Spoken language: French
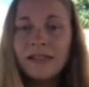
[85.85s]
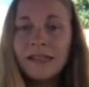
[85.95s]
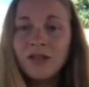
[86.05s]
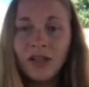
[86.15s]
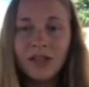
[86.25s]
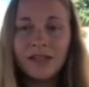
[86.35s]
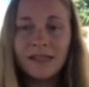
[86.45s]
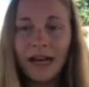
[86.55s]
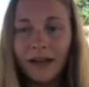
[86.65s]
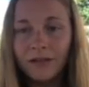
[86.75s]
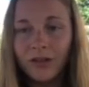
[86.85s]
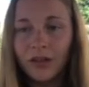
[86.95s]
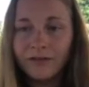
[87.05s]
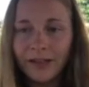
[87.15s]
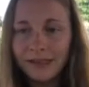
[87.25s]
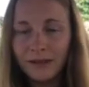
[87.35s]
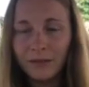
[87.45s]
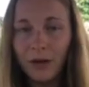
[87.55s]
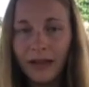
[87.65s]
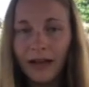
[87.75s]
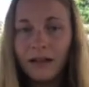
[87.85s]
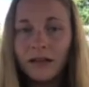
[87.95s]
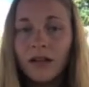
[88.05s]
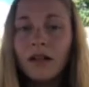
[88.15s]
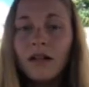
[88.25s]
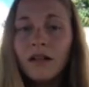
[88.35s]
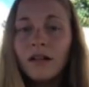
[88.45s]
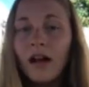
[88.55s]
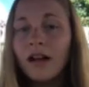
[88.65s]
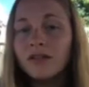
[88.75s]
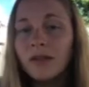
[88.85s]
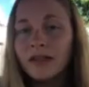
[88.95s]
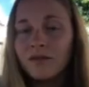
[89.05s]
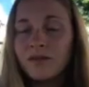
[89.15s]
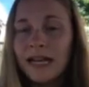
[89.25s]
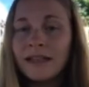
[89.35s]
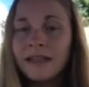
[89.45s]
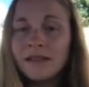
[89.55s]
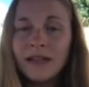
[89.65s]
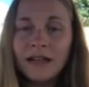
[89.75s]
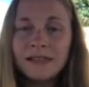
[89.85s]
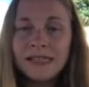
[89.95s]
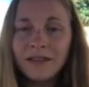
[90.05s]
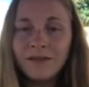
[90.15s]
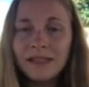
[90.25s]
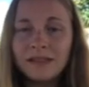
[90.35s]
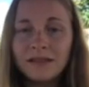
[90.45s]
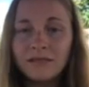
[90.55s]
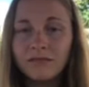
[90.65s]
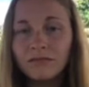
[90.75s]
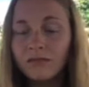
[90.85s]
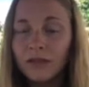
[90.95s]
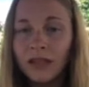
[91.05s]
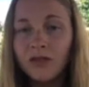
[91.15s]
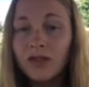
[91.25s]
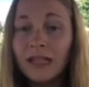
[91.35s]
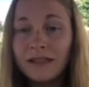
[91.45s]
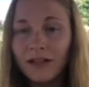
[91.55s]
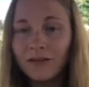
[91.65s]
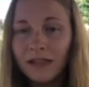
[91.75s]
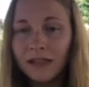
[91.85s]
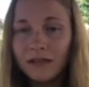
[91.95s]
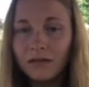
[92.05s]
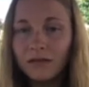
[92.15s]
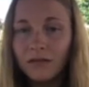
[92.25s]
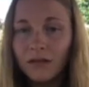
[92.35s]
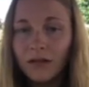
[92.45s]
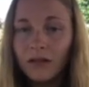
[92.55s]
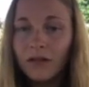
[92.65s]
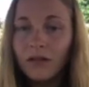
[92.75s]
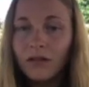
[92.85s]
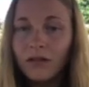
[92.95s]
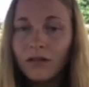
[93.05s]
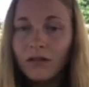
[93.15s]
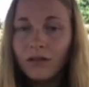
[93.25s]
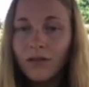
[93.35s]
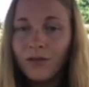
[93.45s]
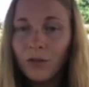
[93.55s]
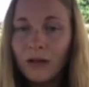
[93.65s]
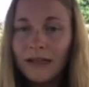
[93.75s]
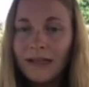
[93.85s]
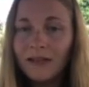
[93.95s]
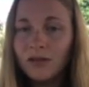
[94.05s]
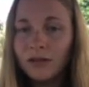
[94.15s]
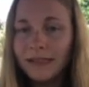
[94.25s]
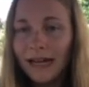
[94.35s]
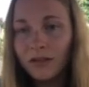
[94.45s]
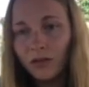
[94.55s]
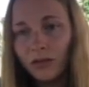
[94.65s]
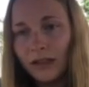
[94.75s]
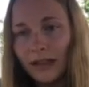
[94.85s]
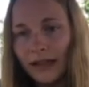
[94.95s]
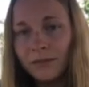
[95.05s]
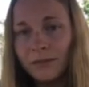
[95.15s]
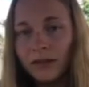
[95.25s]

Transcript: site du registraire de l'Université de Montréal. Ensuite, vous allez dans Services, études et services. Vous cliquez sur carte UDM.